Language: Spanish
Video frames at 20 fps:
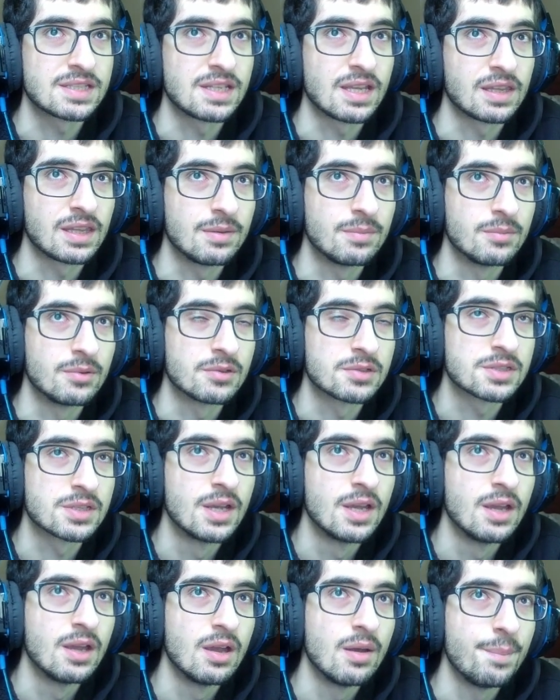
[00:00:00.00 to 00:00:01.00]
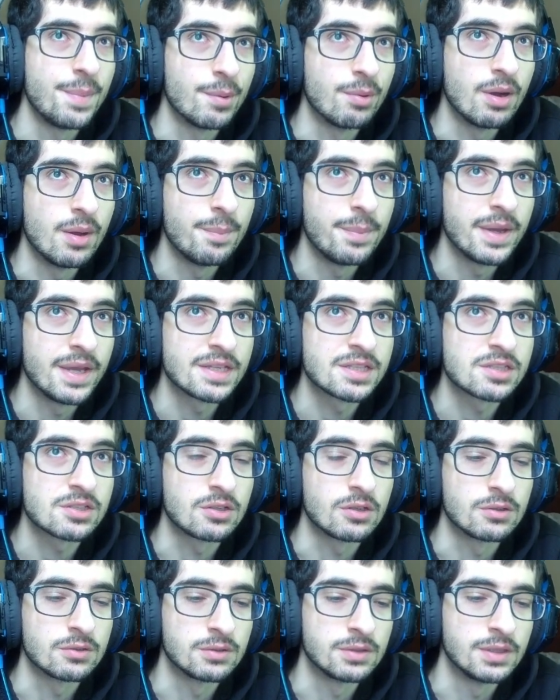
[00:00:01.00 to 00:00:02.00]
si hacemos PvPs
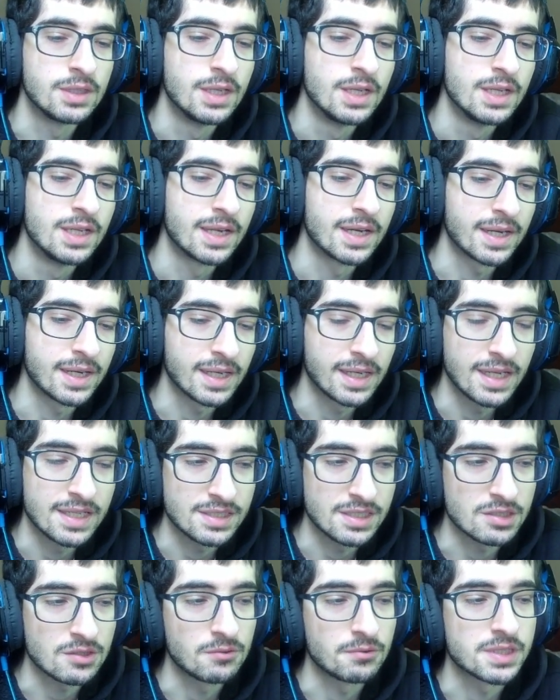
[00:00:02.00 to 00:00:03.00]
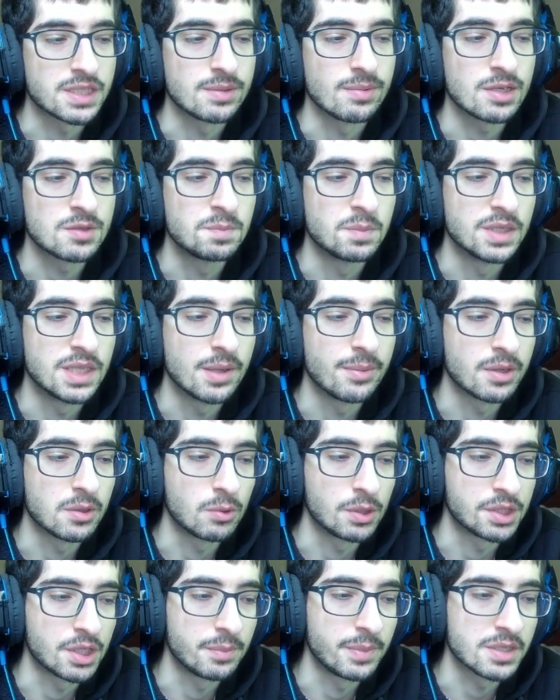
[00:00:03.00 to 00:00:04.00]
con reglas exclusivas pueden haber
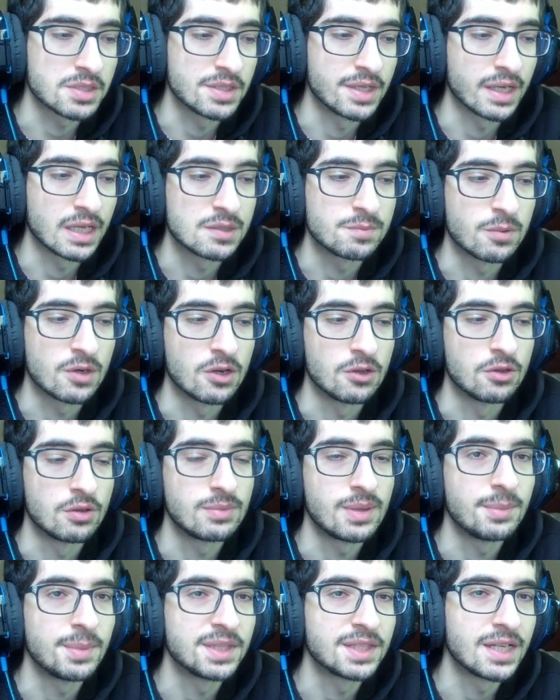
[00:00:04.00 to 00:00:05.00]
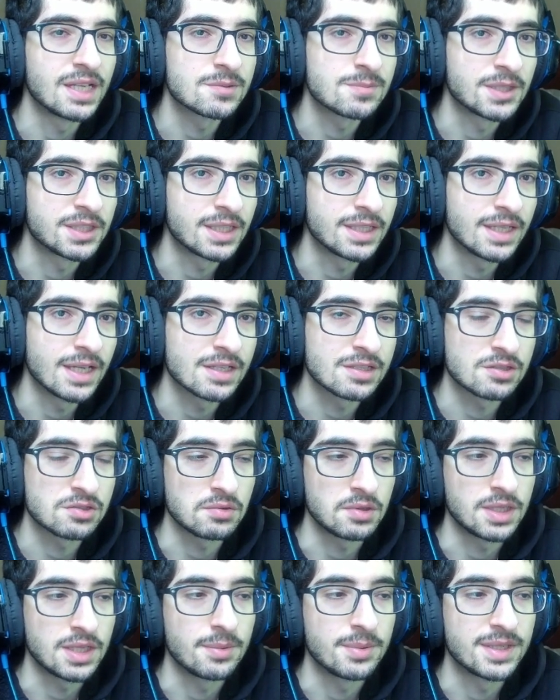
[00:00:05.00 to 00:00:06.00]
cuatro personajes, pero normalmente en las batallas
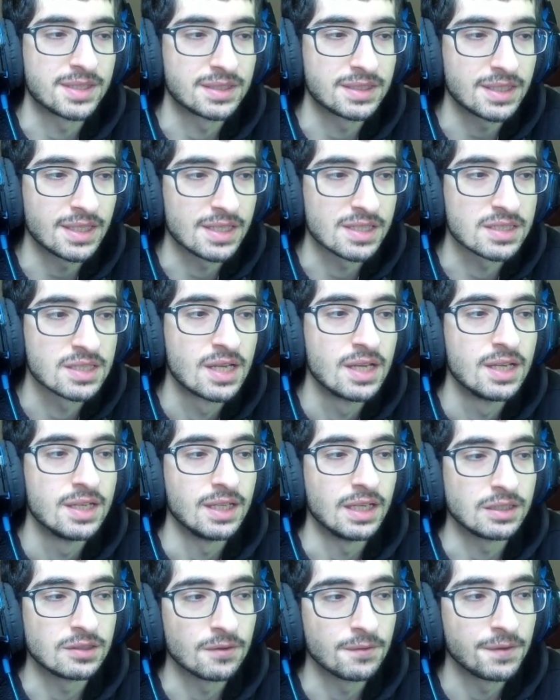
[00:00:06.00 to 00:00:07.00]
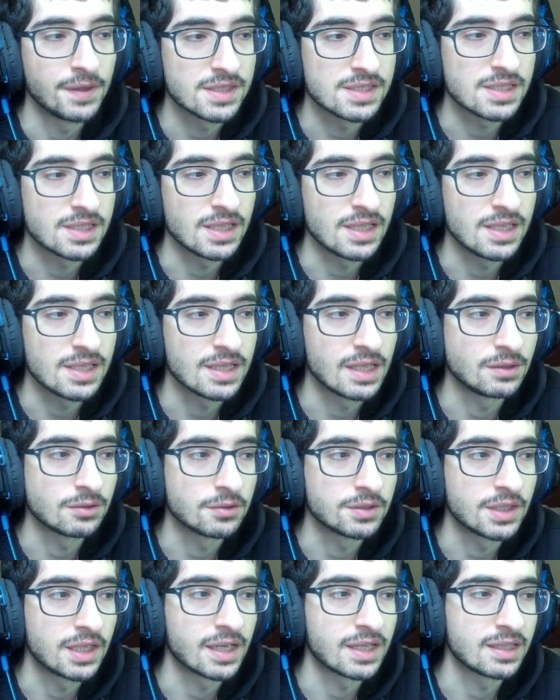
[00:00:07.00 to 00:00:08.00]
suelen haber tres. Entonces King en
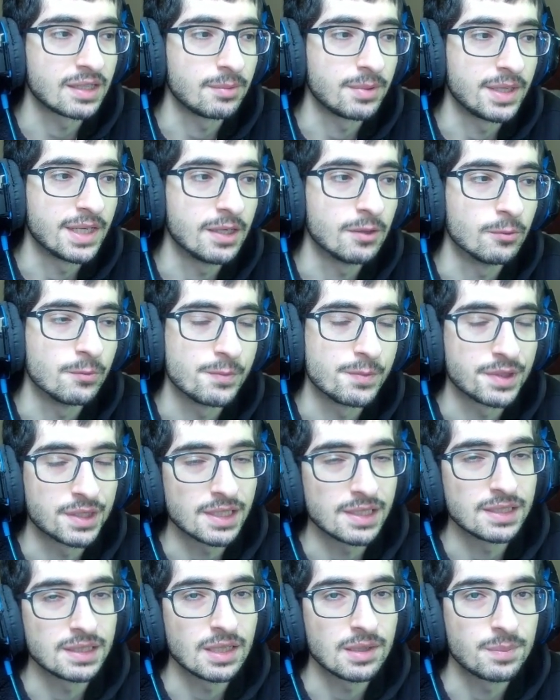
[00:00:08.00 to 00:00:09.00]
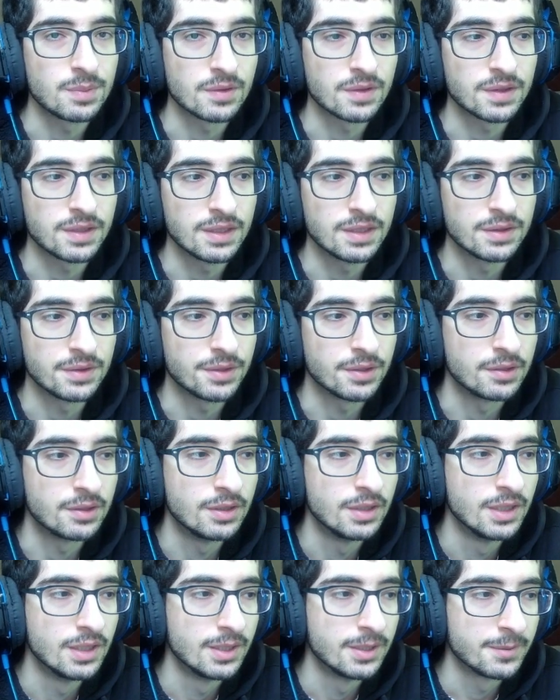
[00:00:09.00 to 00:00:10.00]
total recibirá un 30%
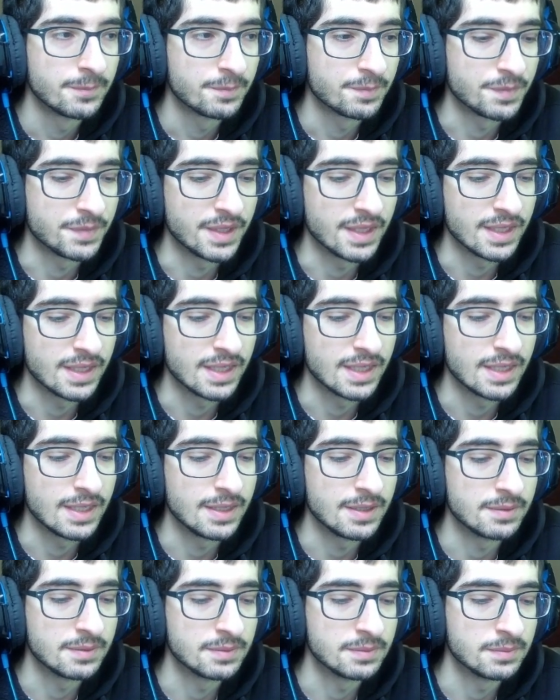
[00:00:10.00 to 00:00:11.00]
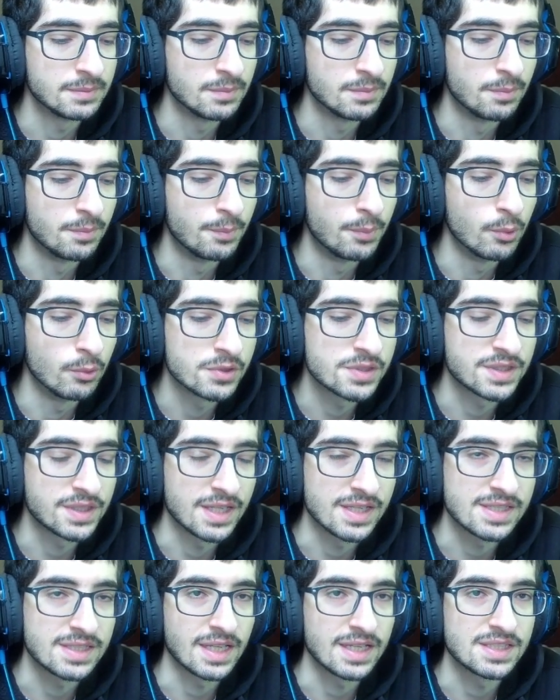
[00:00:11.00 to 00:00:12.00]
de boost
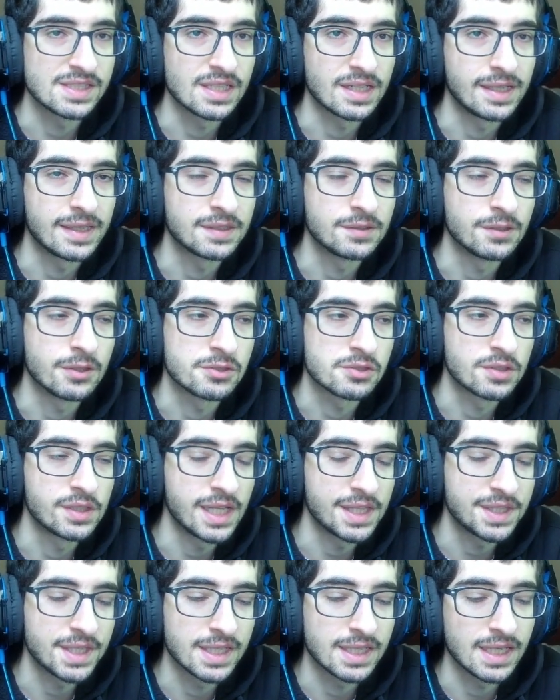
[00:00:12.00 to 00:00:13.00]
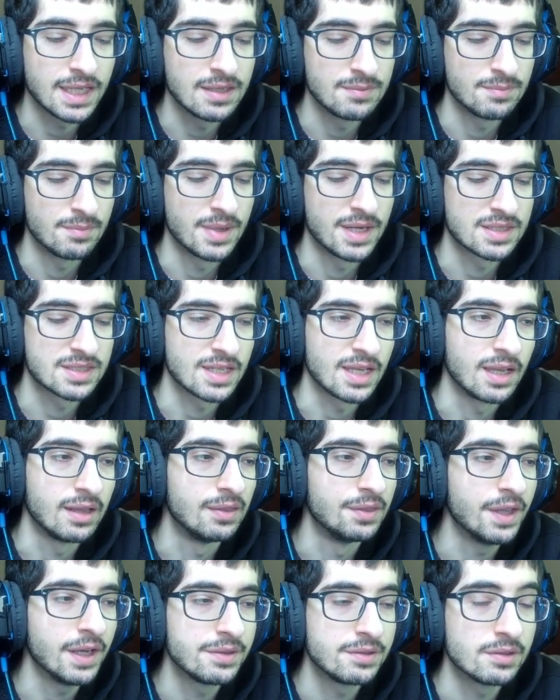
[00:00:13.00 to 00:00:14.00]
de stats relacionados con el ataque, más
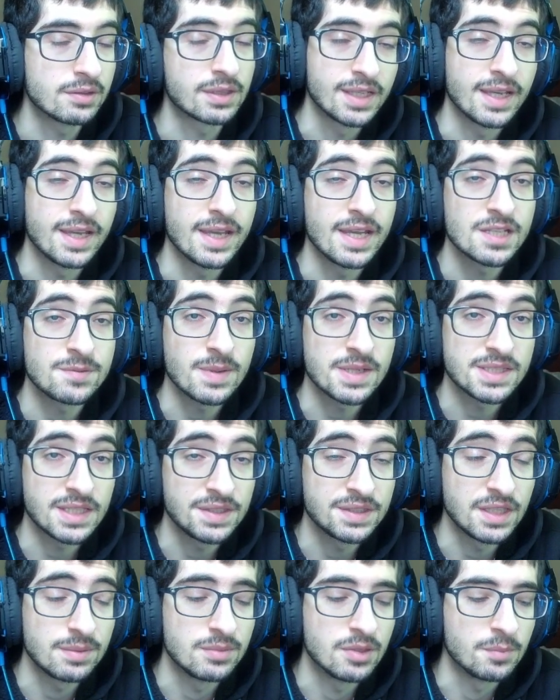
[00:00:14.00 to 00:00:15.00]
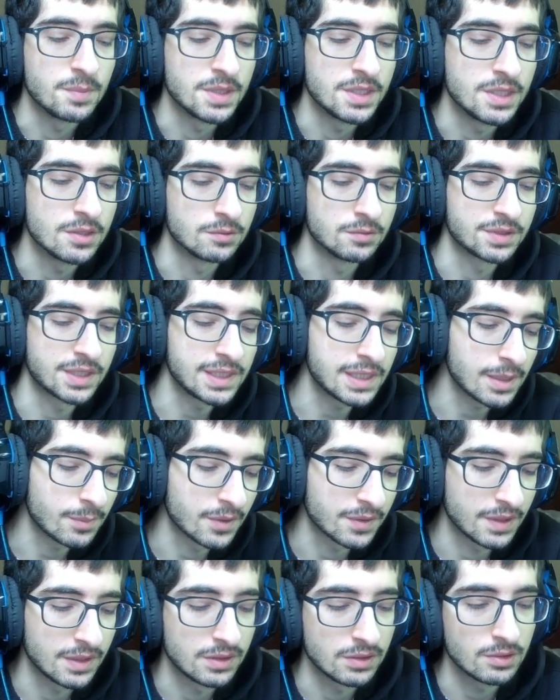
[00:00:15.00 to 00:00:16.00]
el daño, que es bastante en mi opinión, un
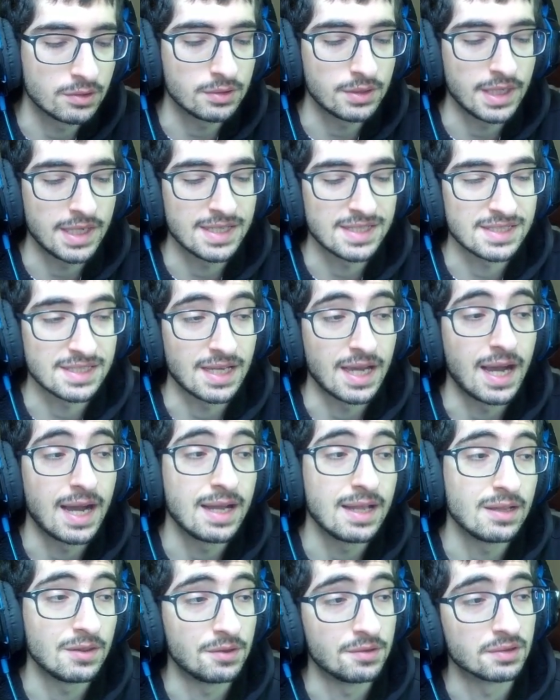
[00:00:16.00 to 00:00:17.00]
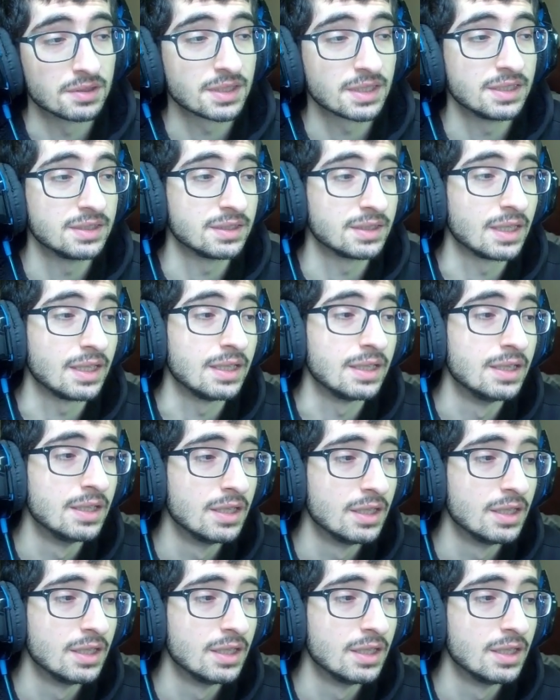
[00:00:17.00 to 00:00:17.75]
30% es alto, gente.